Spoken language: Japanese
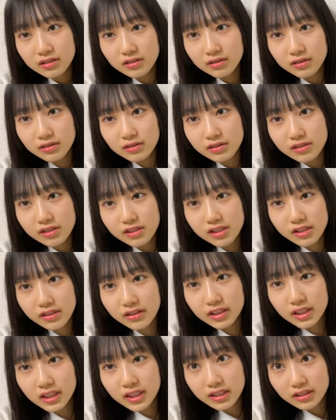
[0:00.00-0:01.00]
そう
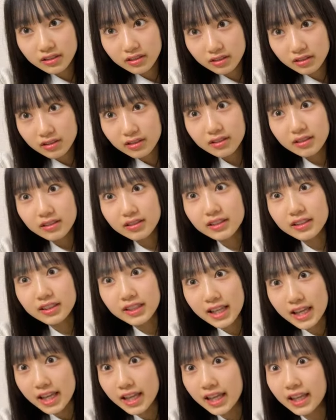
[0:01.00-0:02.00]
伝わってる
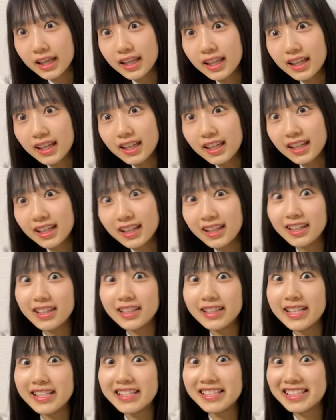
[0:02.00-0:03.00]
ね
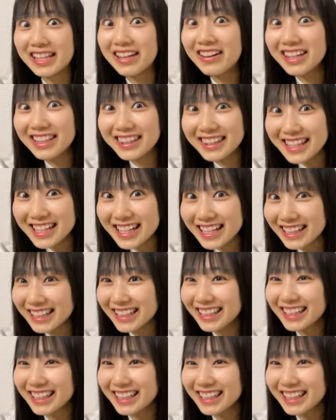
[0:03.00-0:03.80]
えね伝わってる